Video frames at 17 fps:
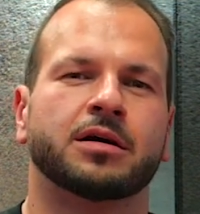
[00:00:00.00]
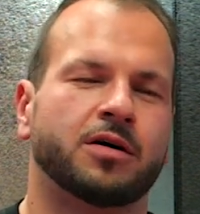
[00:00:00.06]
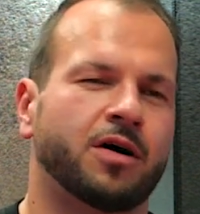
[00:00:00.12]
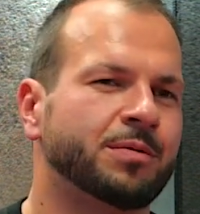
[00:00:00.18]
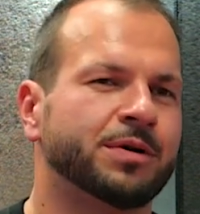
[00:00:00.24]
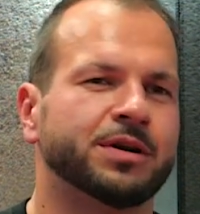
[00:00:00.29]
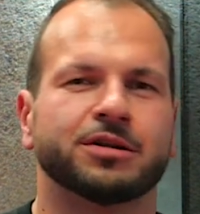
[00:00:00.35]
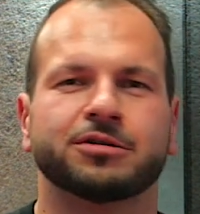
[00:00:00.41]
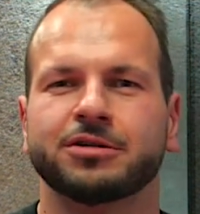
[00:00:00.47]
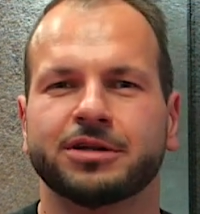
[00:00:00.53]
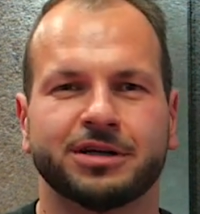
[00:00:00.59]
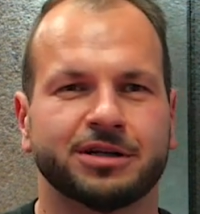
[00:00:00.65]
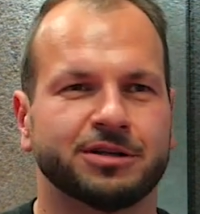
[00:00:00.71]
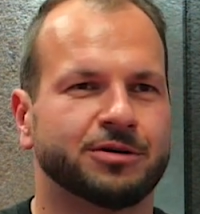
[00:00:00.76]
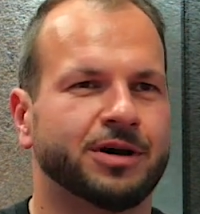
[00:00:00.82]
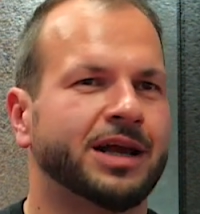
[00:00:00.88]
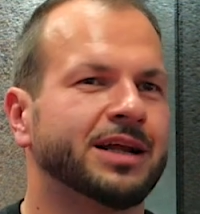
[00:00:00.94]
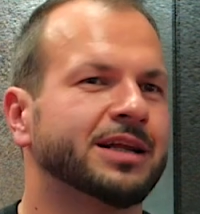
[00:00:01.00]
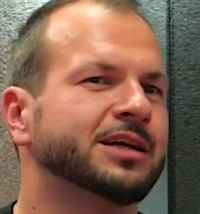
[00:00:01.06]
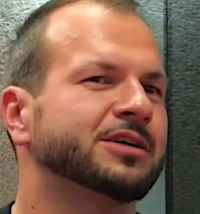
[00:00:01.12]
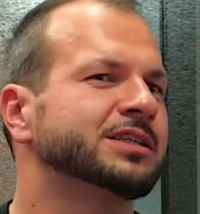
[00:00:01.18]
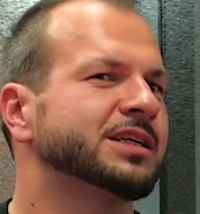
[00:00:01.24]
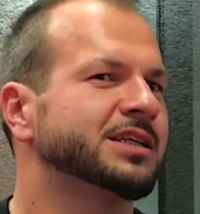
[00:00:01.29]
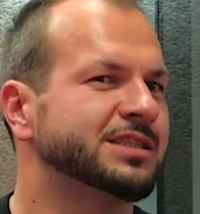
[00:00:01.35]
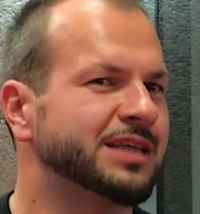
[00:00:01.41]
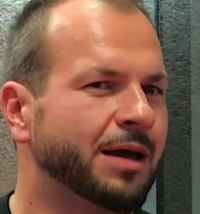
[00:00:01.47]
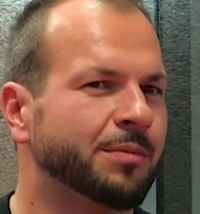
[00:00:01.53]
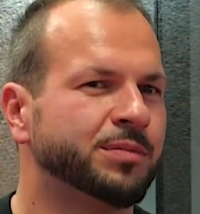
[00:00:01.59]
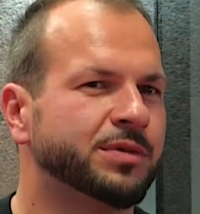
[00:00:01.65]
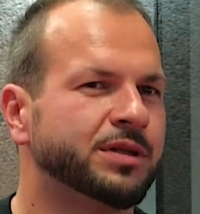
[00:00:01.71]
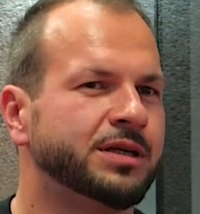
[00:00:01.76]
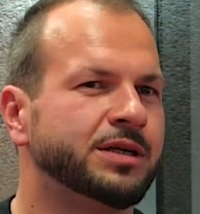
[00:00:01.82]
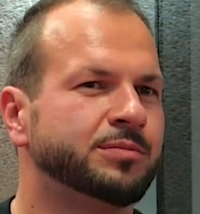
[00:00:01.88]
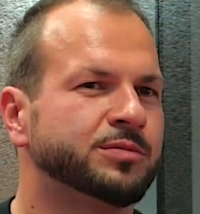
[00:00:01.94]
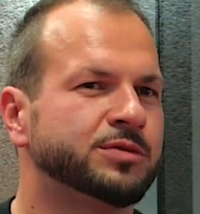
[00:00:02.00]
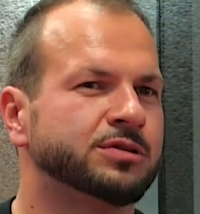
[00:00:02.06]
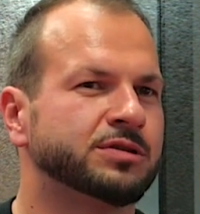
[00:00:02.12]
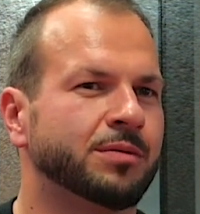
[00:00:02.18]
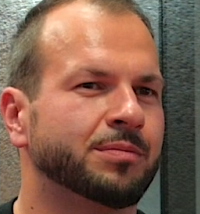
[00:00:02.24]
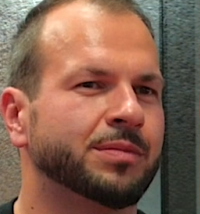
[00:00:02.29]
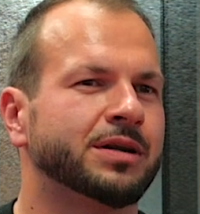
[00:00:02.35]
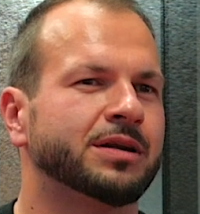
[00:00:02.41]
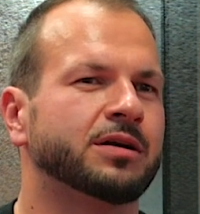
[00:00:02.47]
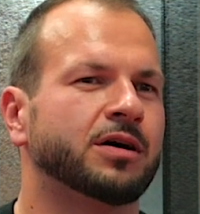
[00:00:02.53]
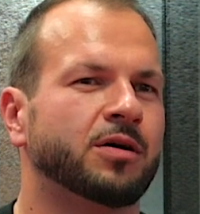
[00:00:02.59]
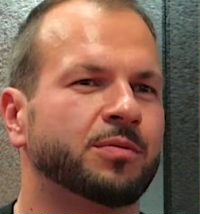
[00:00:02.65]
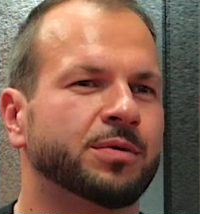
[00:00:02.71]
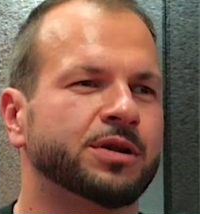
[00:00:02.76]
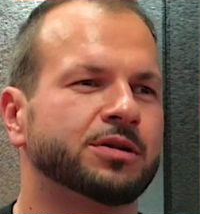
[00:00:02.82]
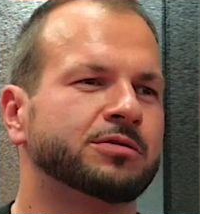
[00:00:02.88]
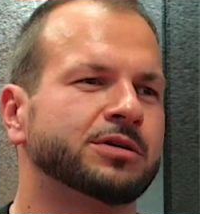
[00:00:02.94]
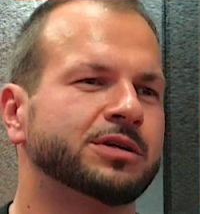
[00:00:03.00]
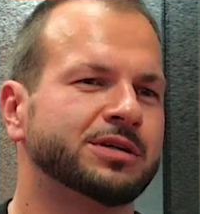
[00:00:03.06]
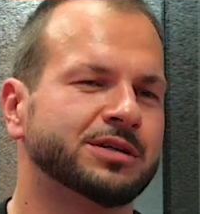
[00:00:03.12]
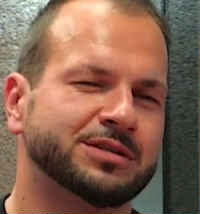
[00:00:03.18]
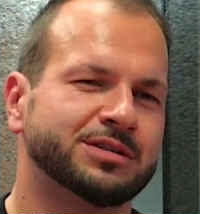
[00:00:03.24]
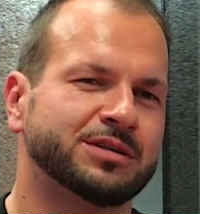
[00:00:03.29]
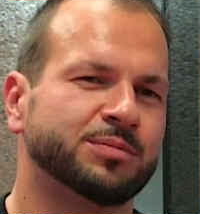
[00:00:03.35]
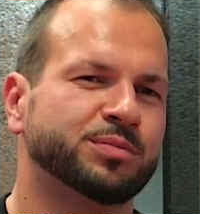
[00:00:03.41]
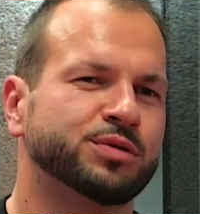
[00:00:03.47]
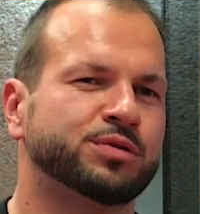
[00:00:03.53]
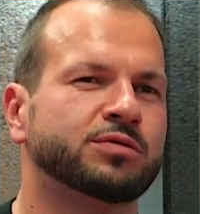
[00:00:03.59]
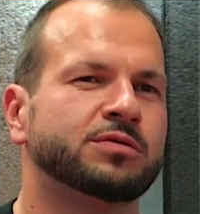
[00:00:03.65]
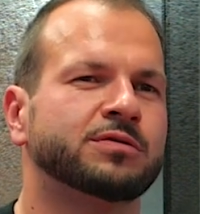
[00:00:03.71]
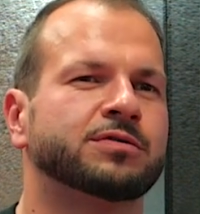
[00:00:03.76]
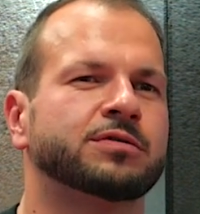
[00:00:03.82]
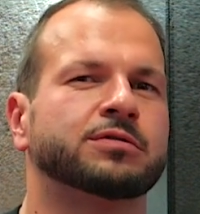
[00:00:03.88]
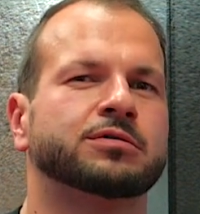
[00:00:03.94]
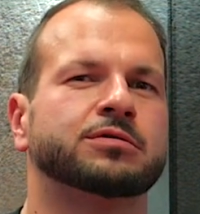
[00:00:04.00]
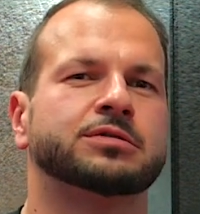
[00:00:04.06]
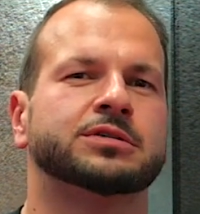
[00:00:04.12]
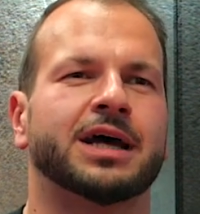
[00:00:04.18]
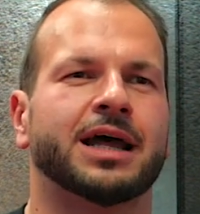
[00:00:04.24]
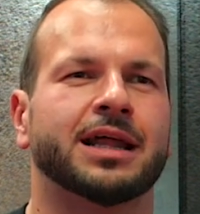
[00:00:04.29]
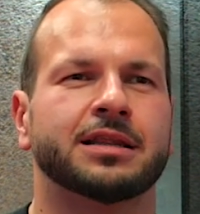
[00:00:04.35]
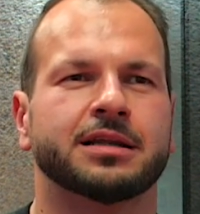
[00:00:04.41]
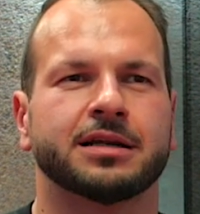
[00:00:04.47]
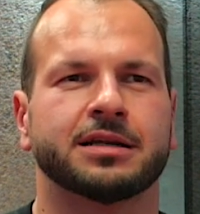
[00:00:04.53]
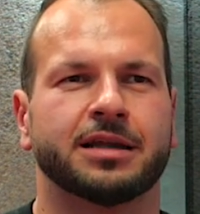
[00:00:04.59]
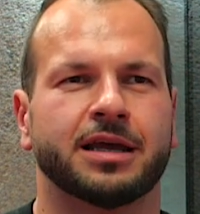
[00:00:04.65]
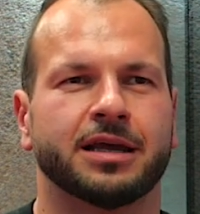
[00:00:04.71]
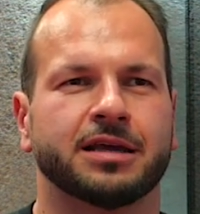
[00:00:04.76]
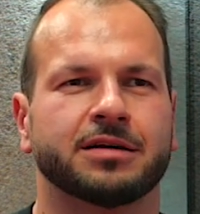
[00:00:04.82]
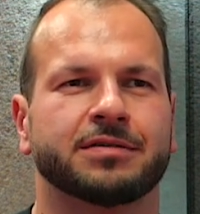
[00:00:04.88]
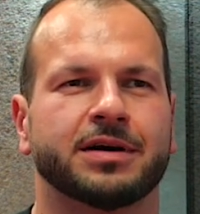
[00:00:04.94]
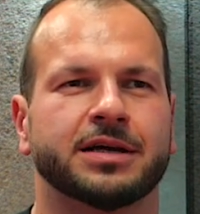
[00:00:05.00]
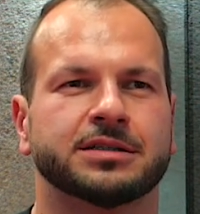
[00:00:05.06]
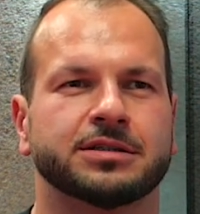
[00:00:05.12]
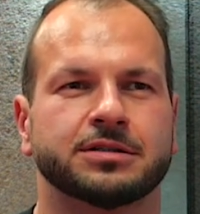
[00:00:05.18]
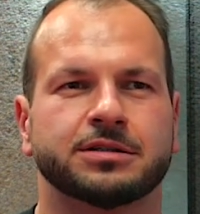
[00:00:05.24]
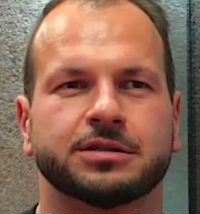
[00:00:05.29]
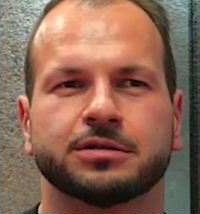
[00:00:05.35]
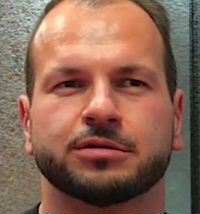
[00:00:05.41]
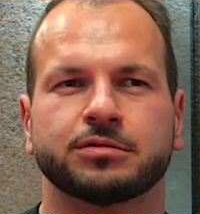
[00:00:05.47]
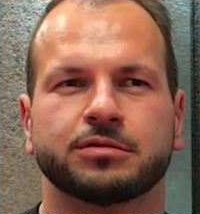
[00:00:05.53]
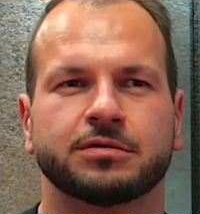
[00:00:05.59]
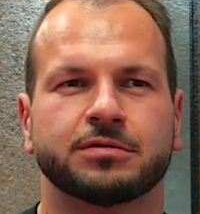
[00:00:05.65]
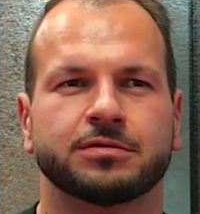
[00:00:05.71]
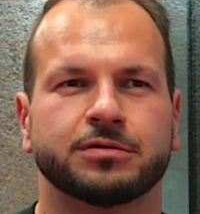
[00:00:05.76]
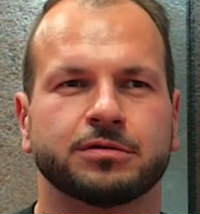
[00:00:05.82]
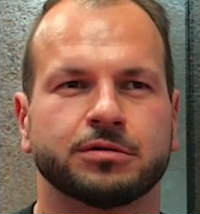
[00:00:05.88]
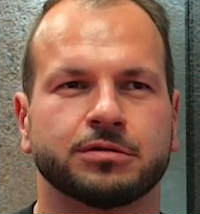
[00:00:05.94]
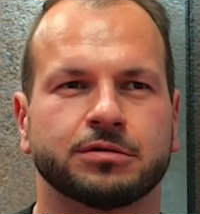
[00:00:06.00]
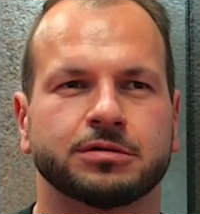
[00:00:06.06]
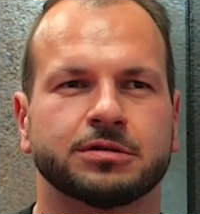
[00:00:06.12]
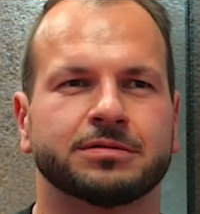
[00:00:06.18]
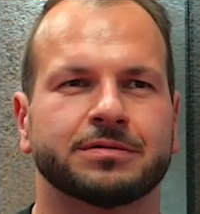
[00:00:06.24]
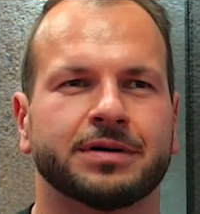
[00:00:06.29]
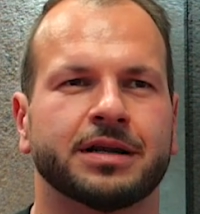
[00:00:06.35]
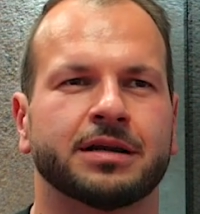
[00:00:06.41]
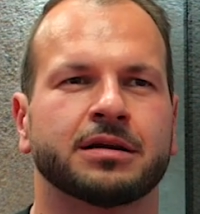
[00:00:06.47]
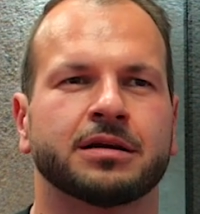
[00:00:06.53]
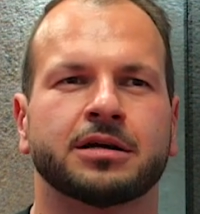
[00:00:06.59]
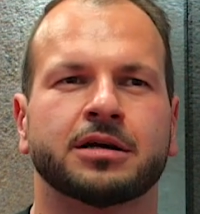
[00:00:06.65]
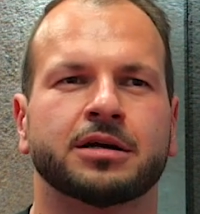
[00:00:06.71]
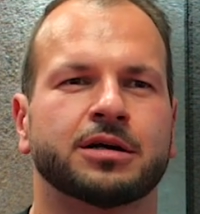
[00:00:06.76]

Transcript: aber natürlich da eigentlich als Gesamtteam zusammen, aber natürlich ist der Produktfokus eine andere Denkweise als die Kundenfokus, weil